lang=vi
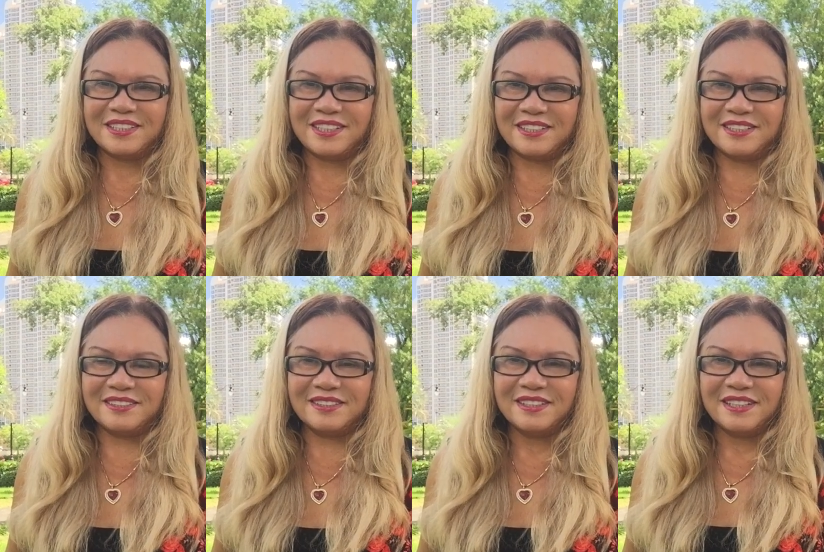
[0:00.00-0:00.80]
thịnh
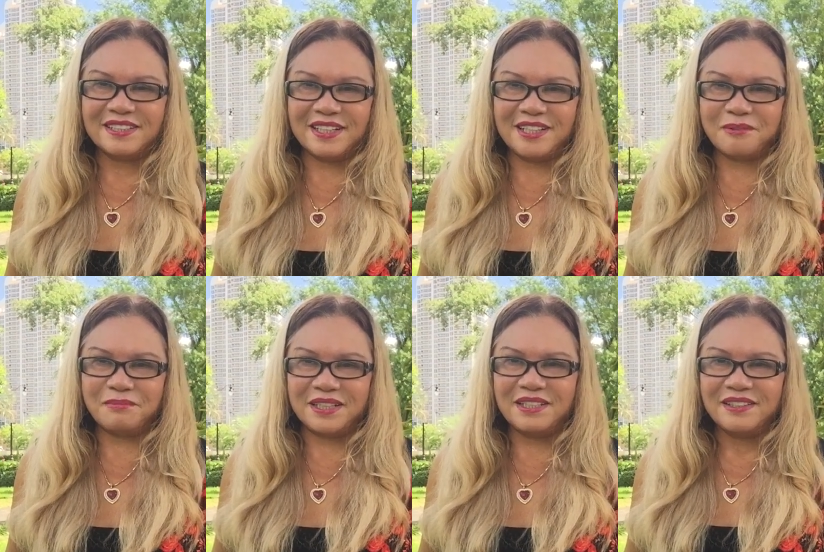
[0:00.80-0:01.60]
vượng nơi
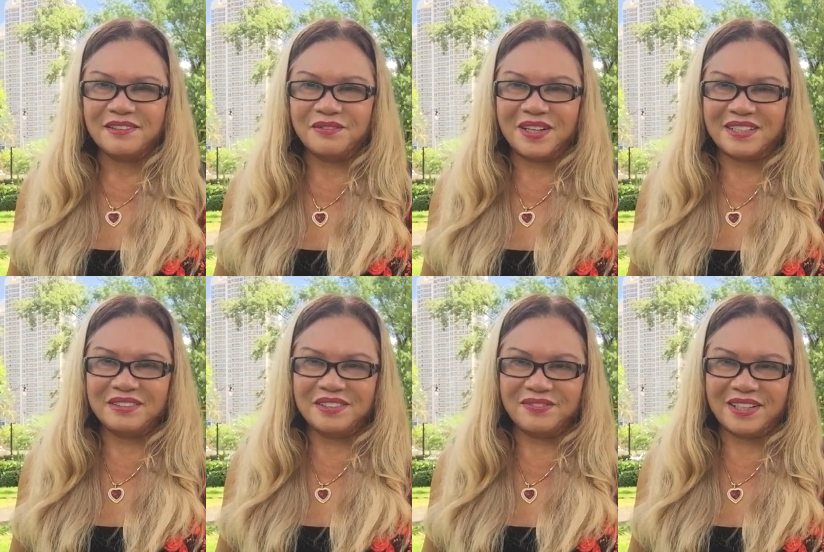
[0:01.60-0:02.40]
đất Mỹ và
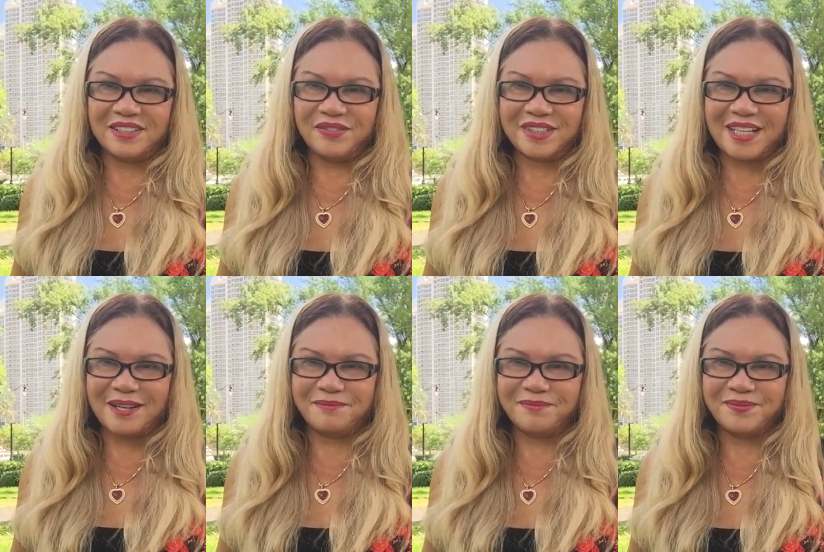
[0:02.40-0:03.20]
nước và nước Việt Nam.